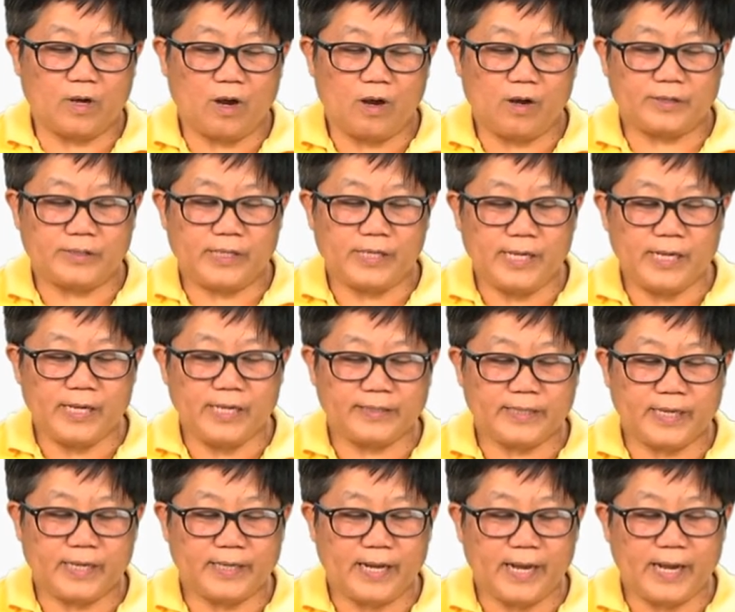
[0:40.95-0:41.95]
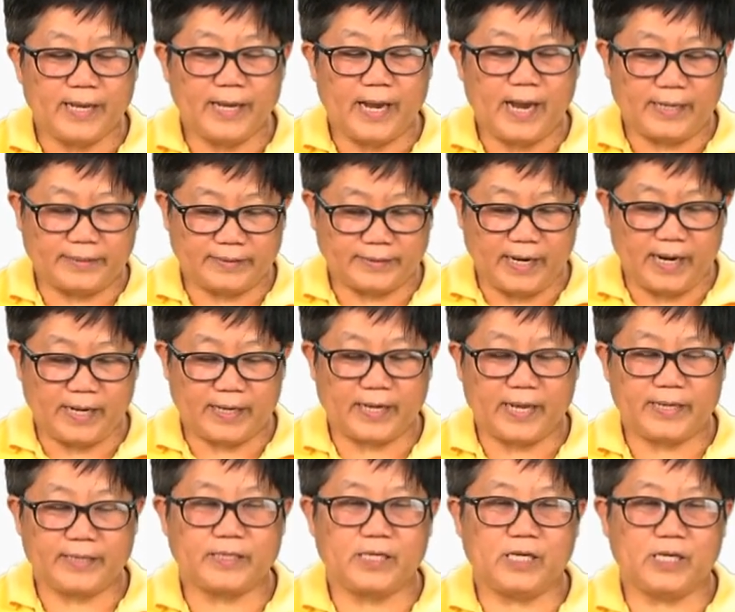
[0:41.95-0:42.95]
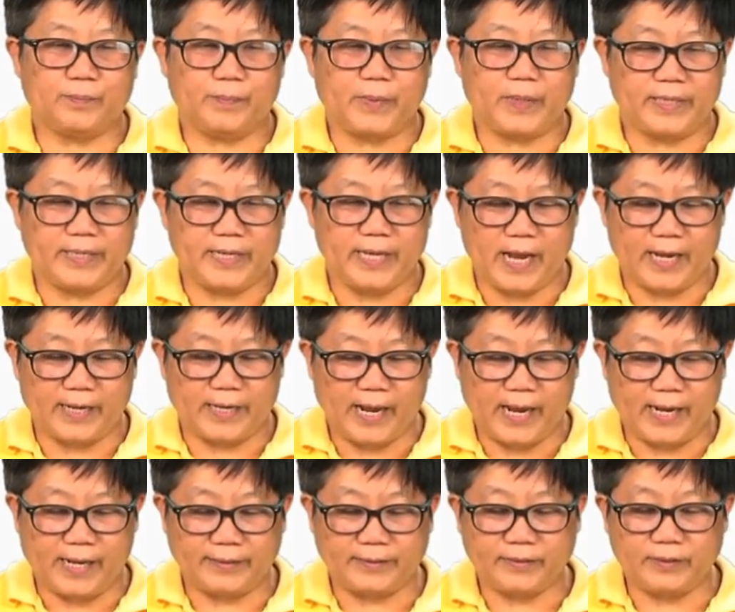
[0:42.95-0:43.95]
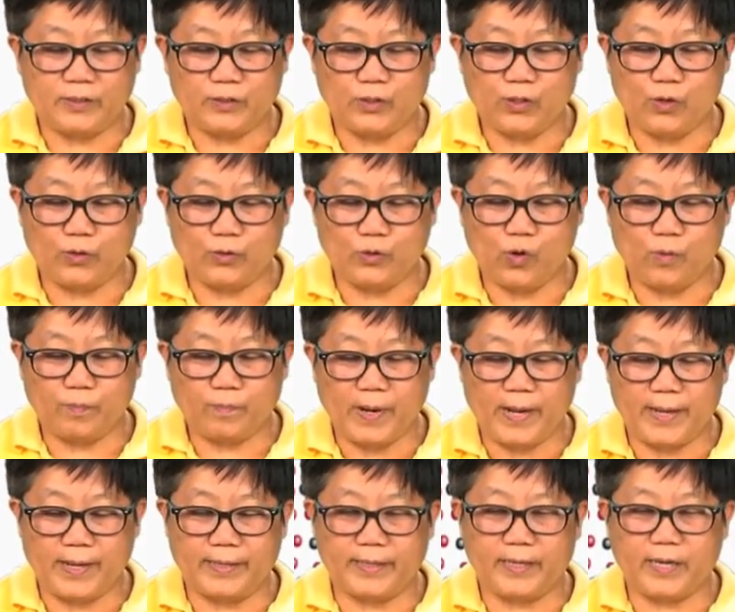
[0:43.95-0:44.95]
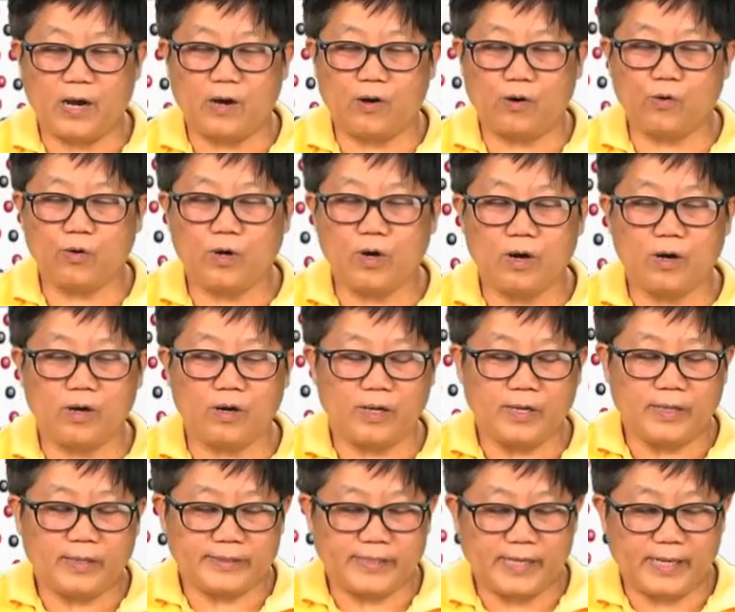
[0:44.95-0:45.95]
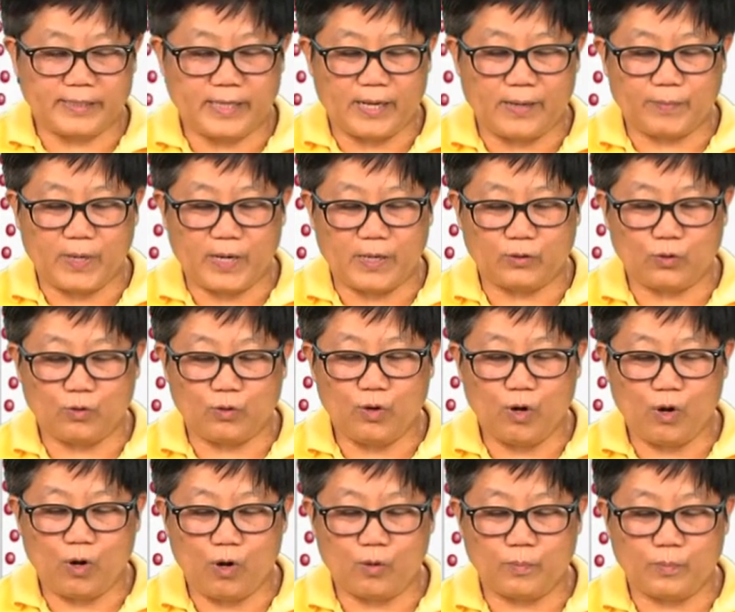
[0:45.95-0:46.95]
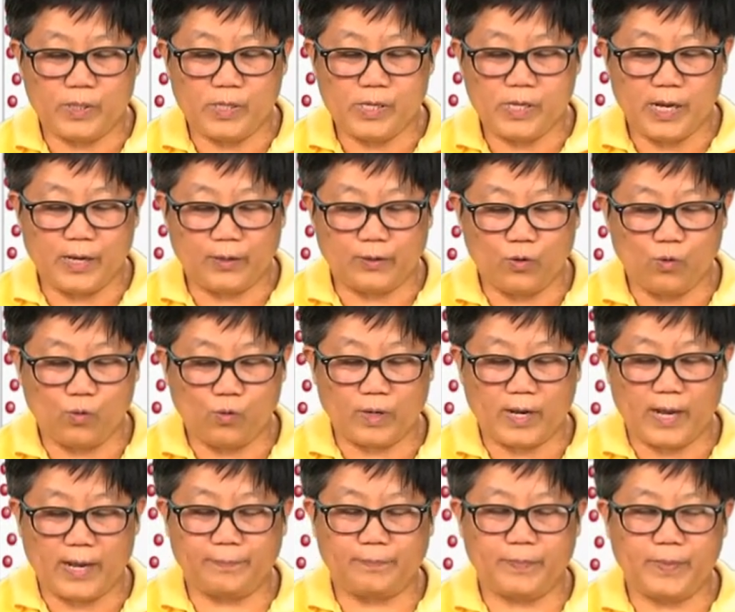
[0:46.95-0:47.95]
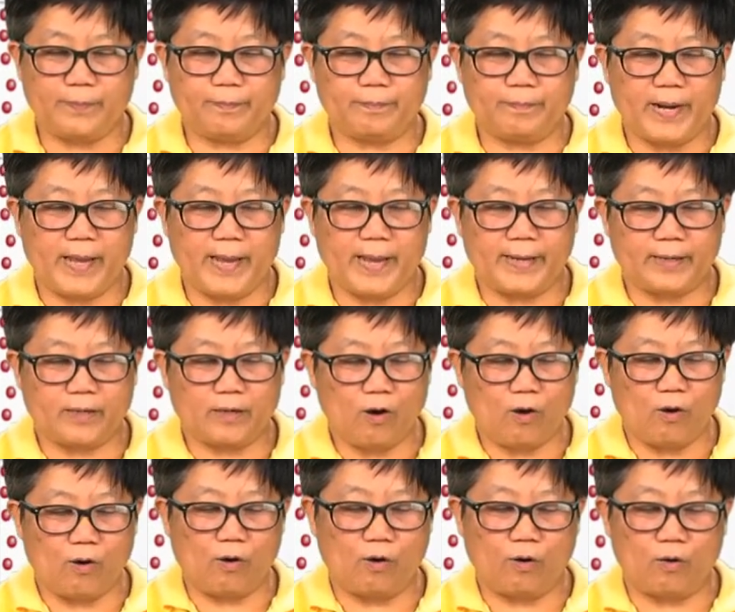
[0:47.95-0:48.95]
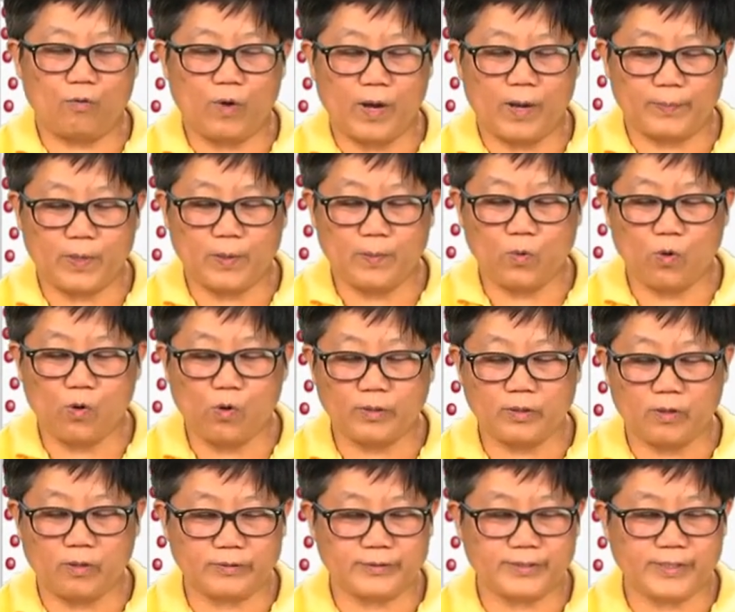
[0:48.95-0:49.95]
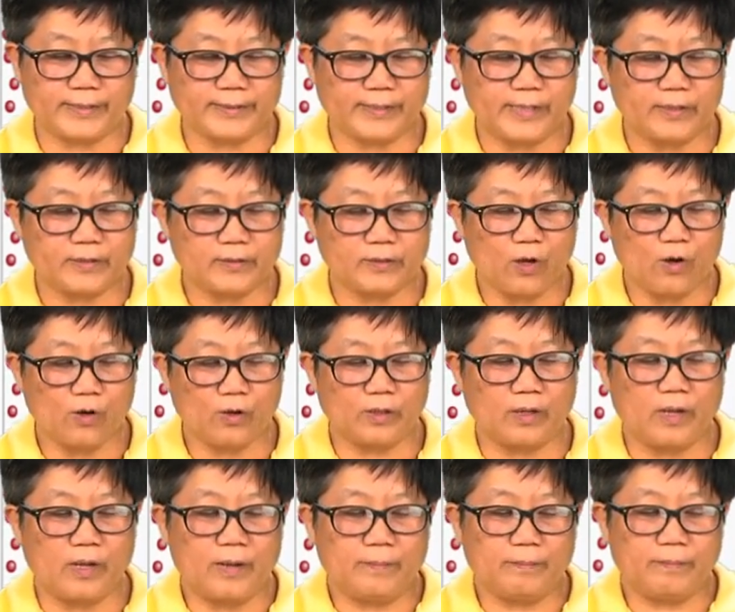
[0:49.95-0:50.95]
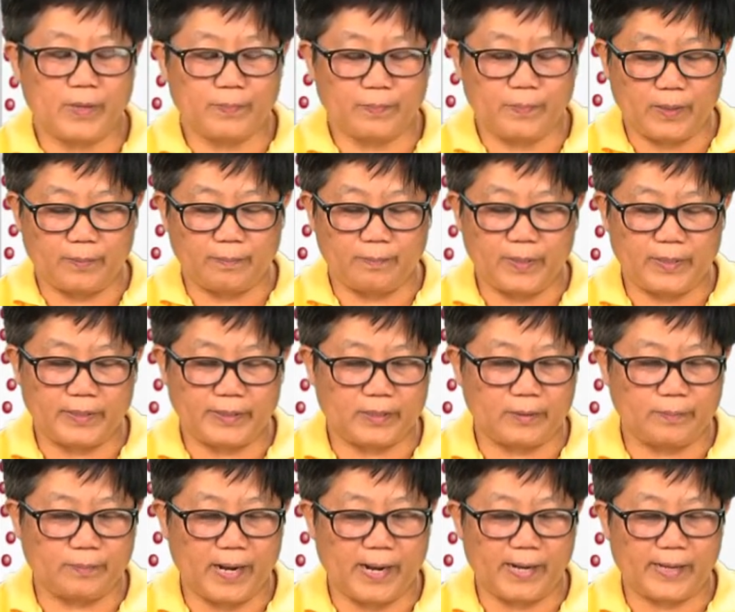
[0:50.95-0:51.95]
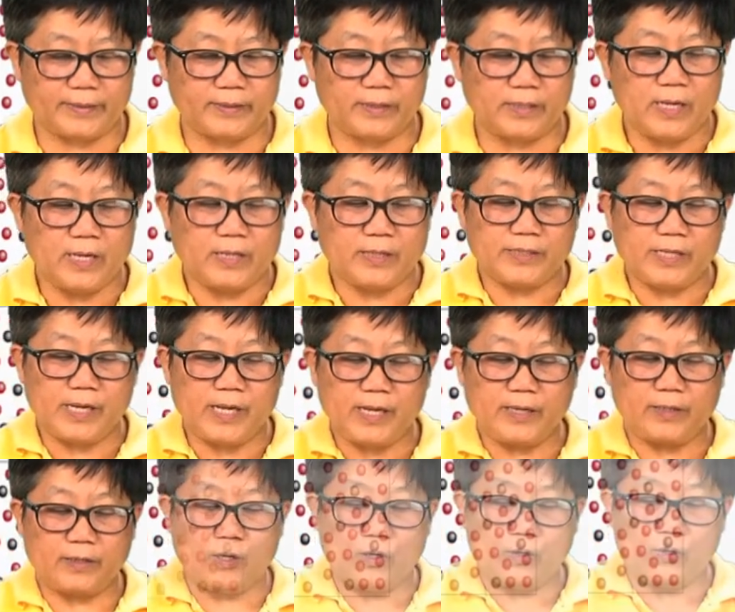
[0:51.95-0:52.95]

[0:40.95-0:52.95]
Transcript: ก่อนที่จะได้อัตราการเกิดปริยานั้น โดยทั่วไปเขาก็จะทำการทดลองเพื่อดูการเปลี่ยนแปลงของความเข้มข้นของสารตั้งต้นไปเป็นผลิตภัณฑ์ เช่น